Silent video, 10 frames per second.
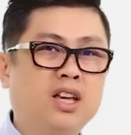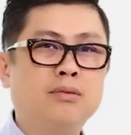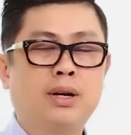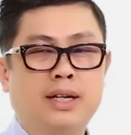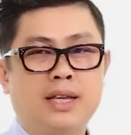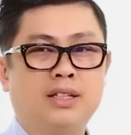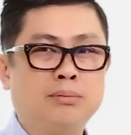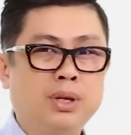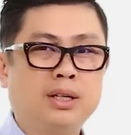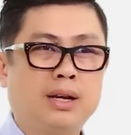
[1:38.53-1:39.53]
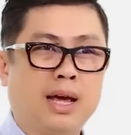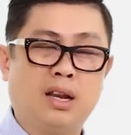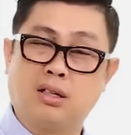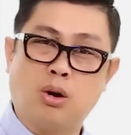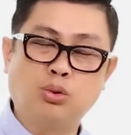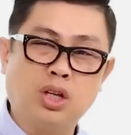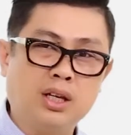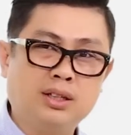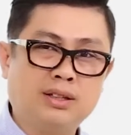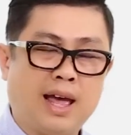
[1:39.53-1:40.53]
khi mà các anh chị biết là lần đầu
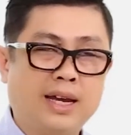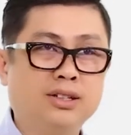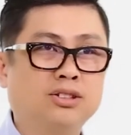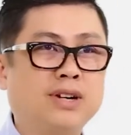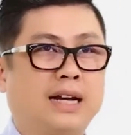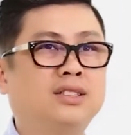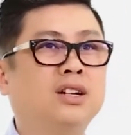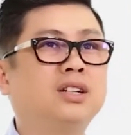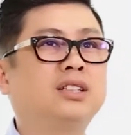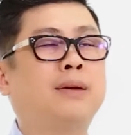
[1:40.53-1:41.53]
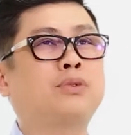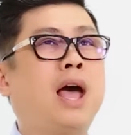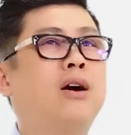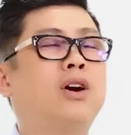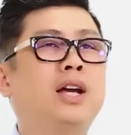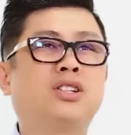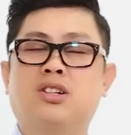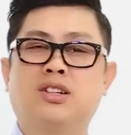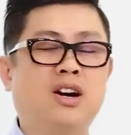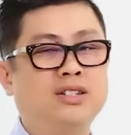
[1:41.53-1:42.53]
tiên Hải được đặt chân đến Cape Town Hải rất
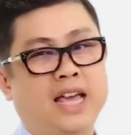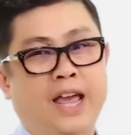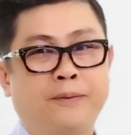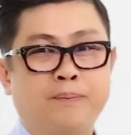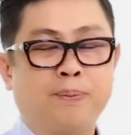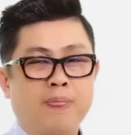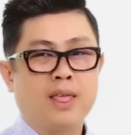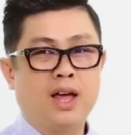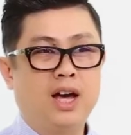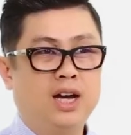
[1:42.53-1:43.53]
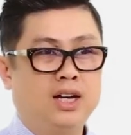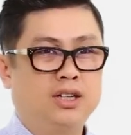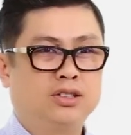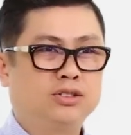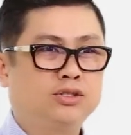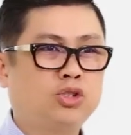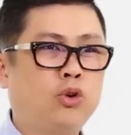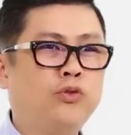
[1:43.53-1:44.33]
là ngỡ ngàng à, con